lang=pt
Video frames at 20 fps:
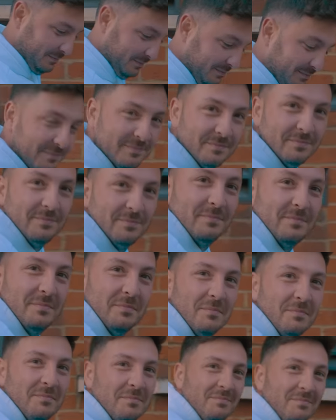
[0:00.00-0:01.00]
Mas por
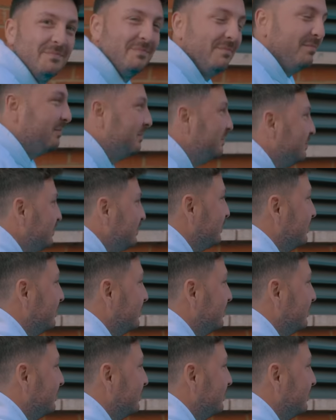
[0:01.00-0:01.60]
aqui é feio.